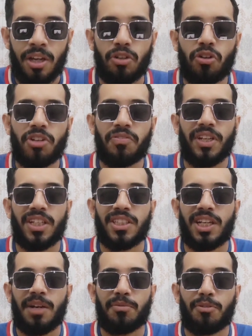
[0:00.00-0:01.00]

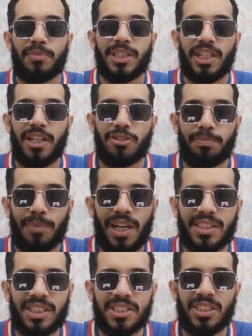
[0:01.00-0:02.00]
नोटिफिकेशन आपको मिलती रहे तो
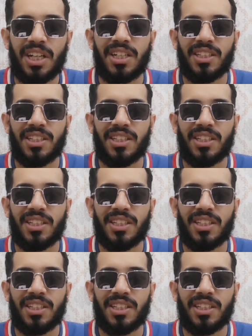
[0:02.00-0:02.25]
बात के स्टार्ट